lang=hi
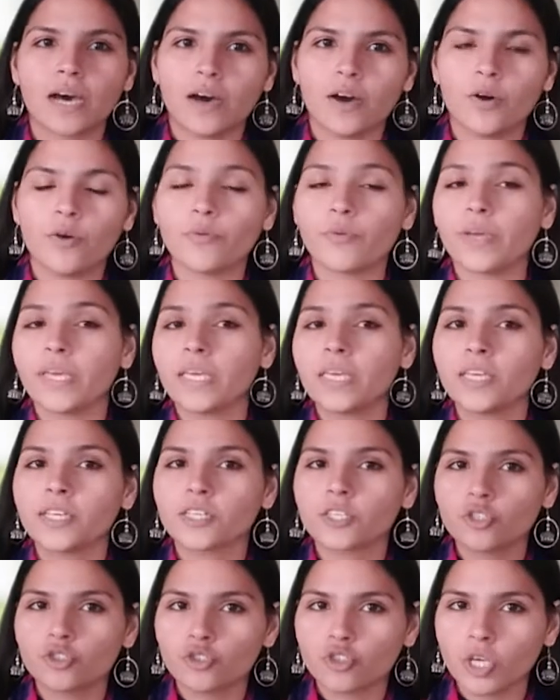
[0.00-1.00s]
था और वहीं
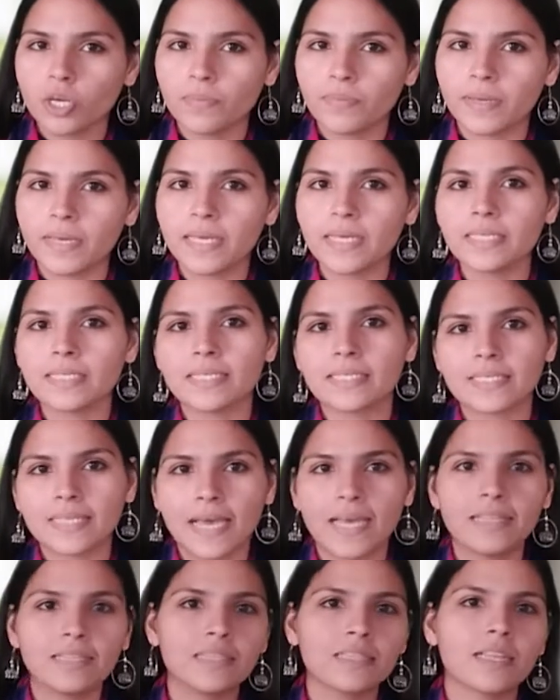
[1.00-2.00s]
क्रिश्चियन में
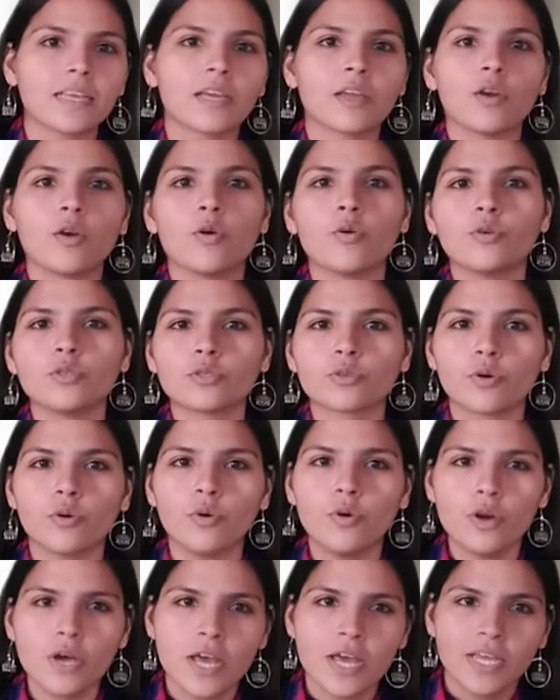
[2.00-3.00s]
सेंट निकलोस
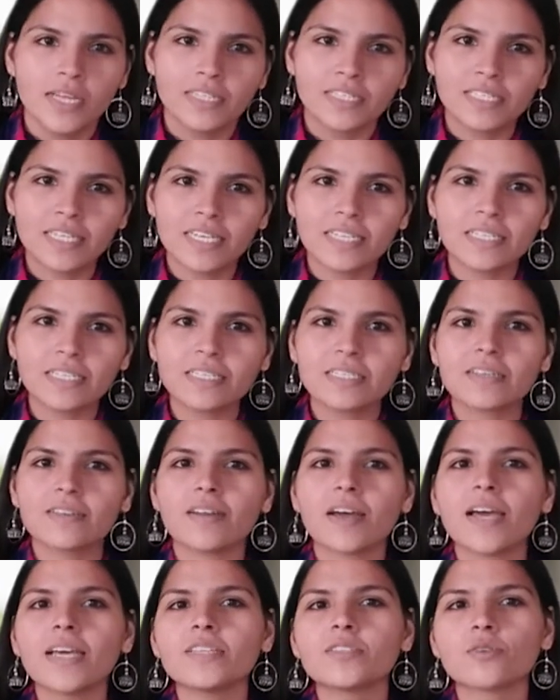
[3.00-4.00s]
को जीजस
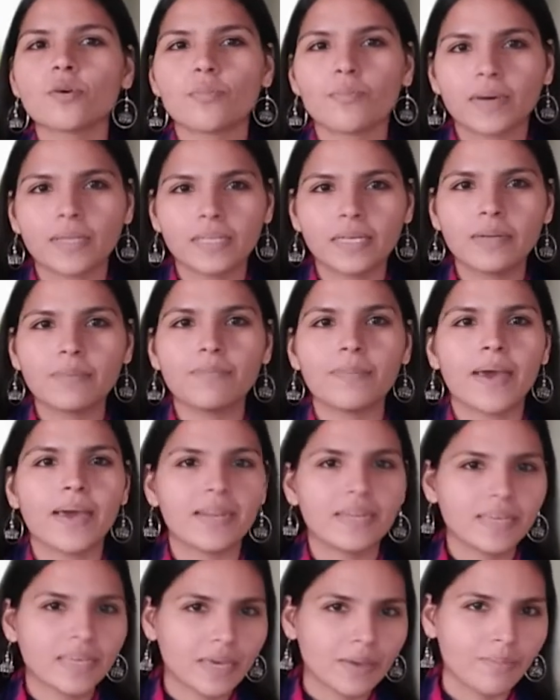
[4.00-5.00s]
क्राइस्ट और मदर
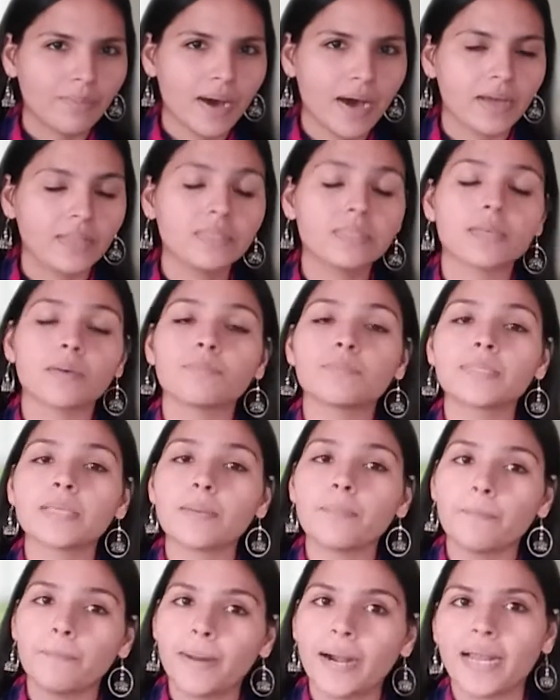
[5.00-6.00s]
मैरी के बाद
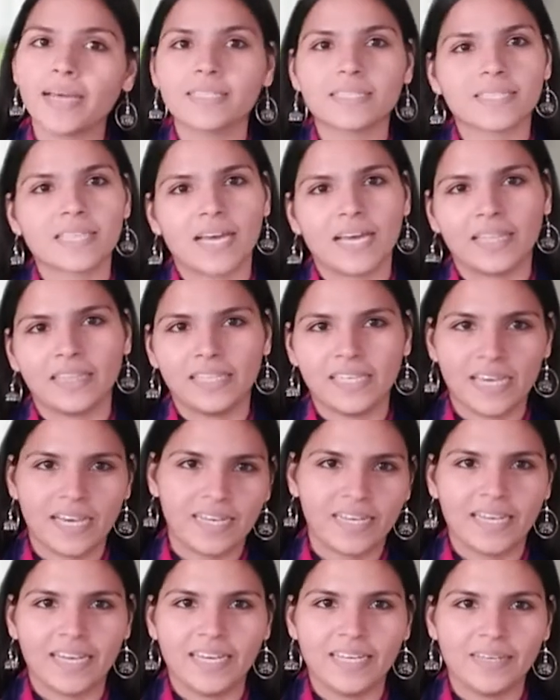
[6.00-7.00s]
सबसे बड़ा स्थान दिया
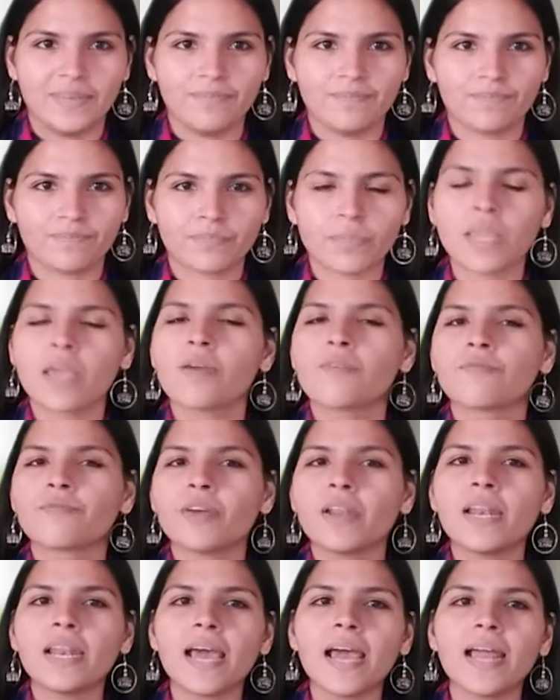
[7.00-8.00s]
गया है
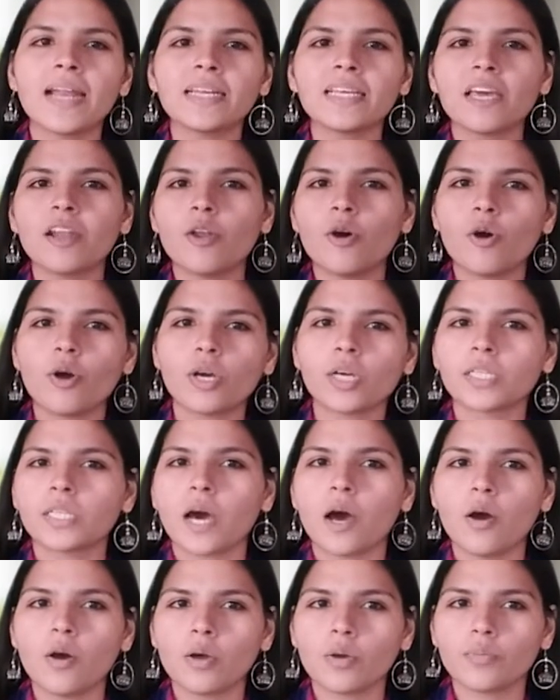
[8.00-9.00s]
फिनलैंड के लोक
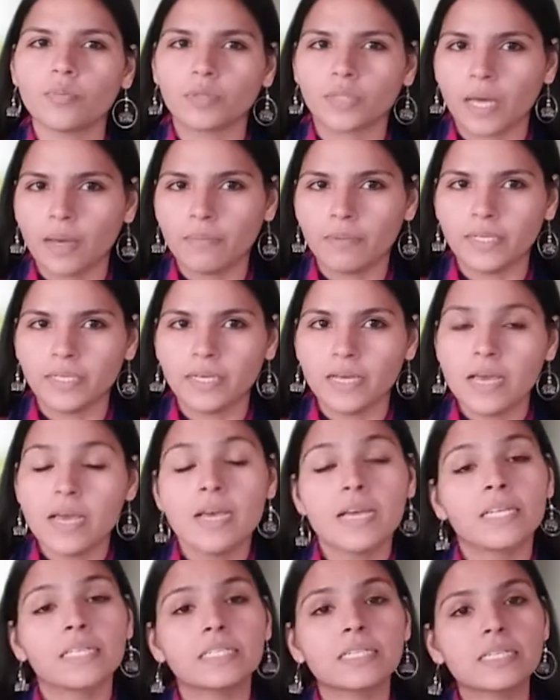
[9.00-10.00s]
कथाओं के मुताबिक
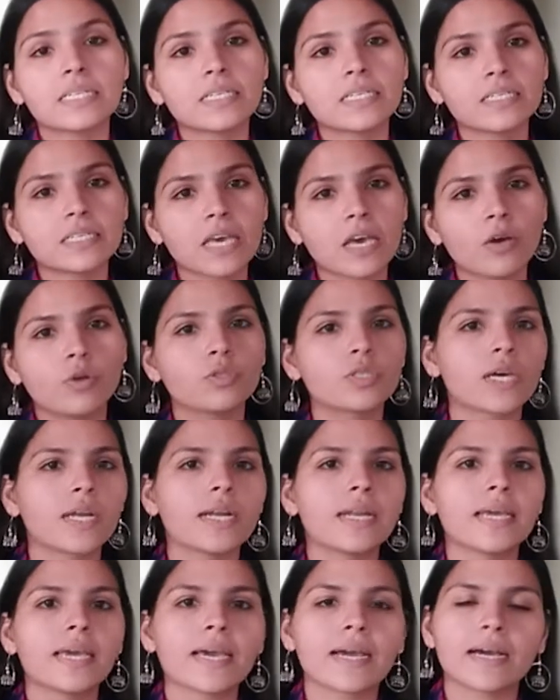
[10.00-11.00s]
जीजस के
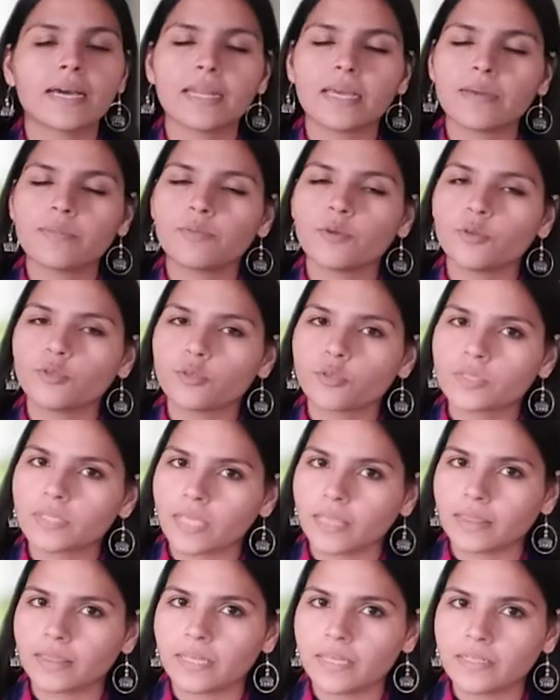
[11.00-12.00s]
गुजरने के करीब
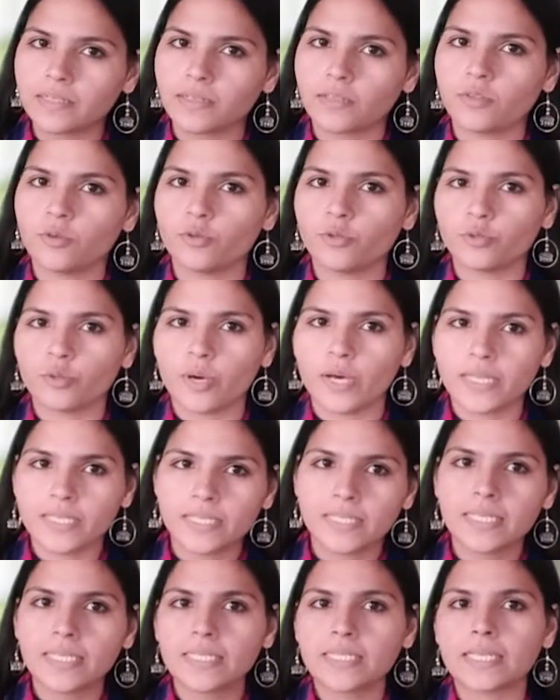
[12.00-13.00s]
270 से
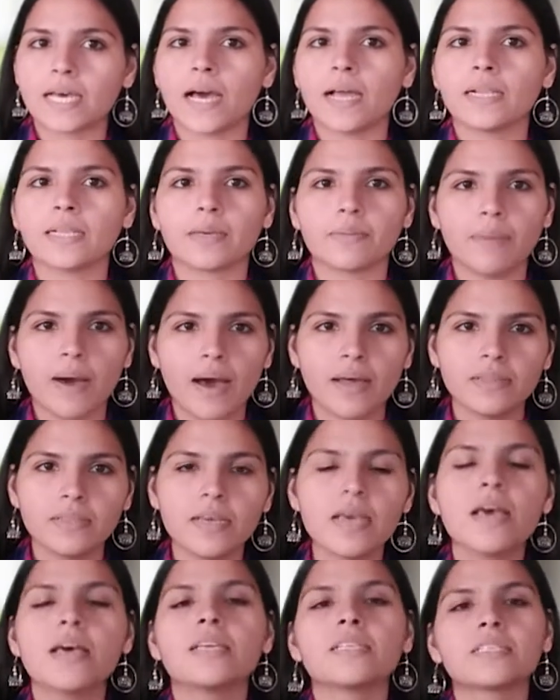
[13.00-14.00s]
280 साल के बाद
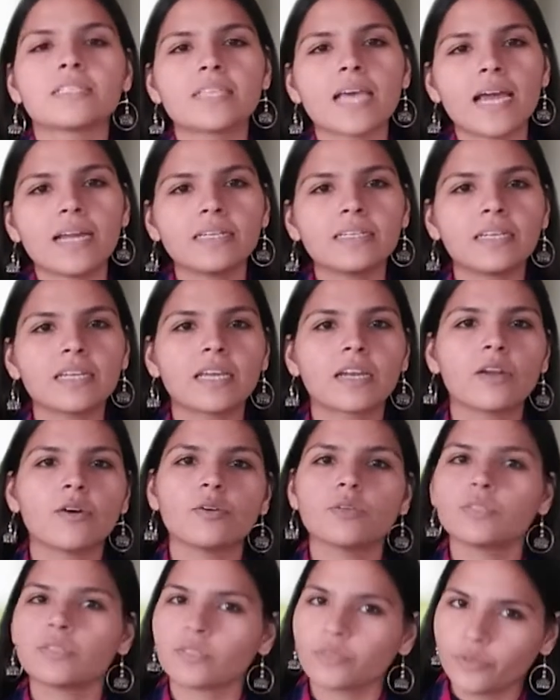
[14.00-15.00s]
सेंट
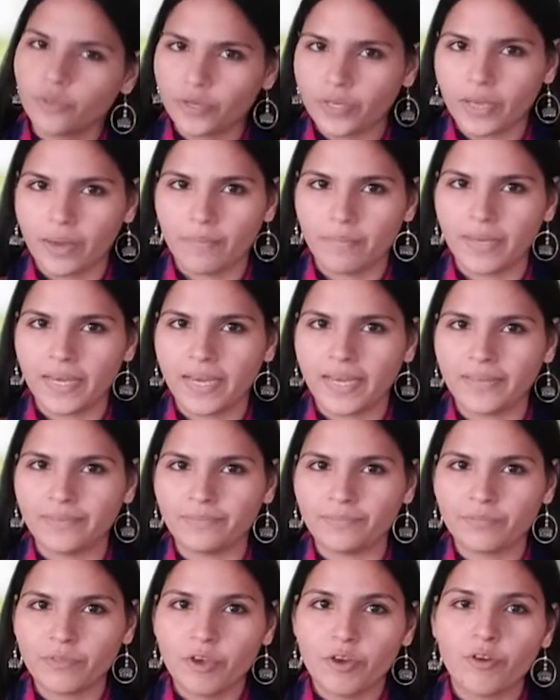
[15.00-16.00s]
निकलोस दुनिया में आए
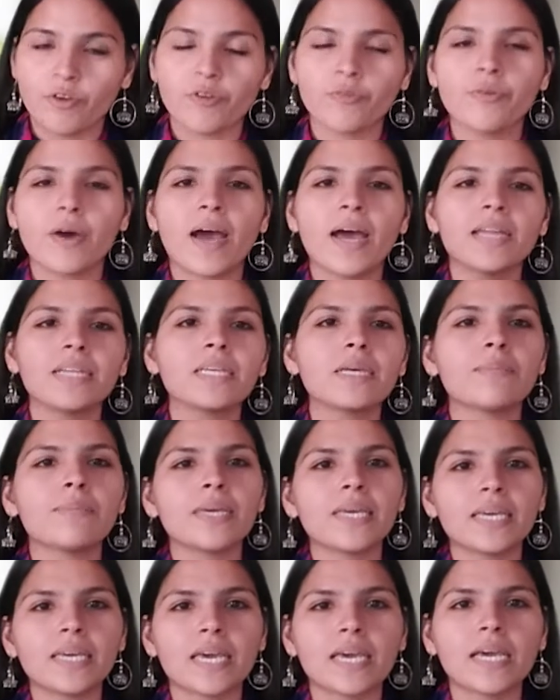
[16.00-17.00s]

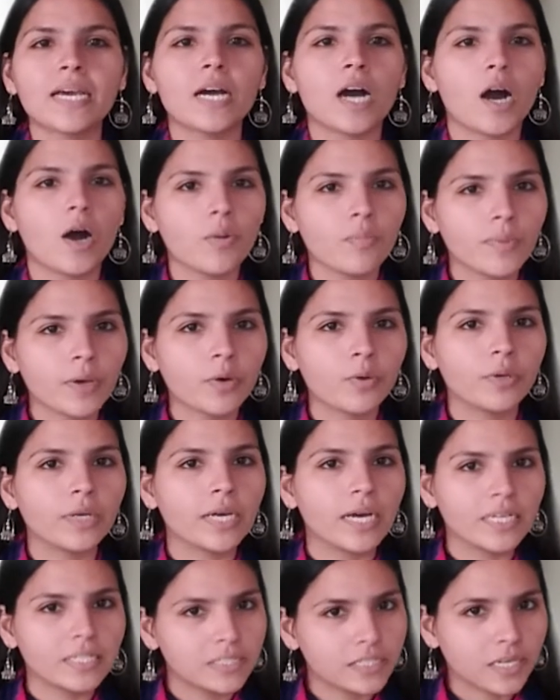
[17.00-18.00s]
रुवानियमी के गांव में
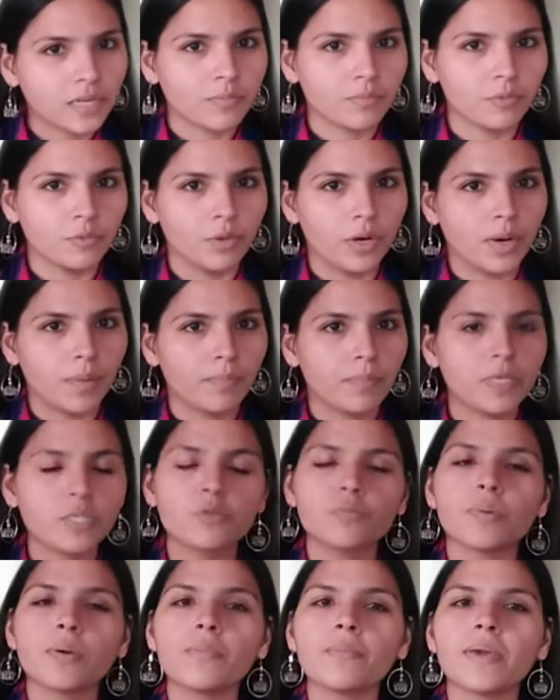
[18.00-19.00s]
उनका जन्म हुआ
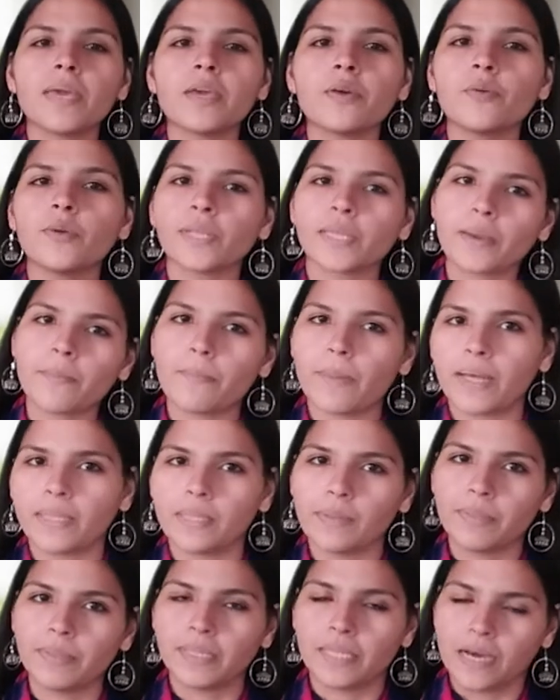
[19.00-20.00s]
बचपन में ही उनके
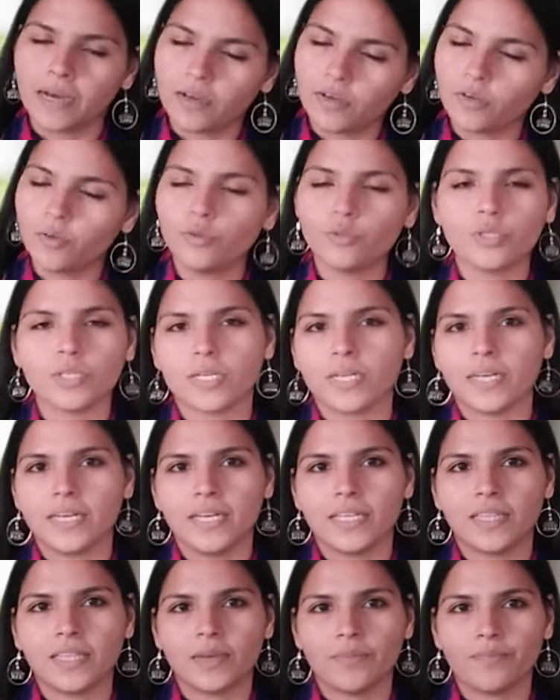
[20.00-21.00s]
माता पिता गुजर
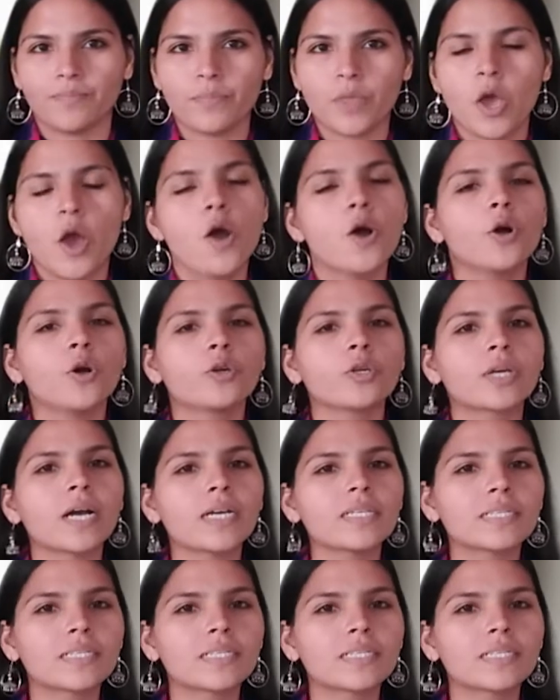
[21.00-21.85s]
गए थे उनका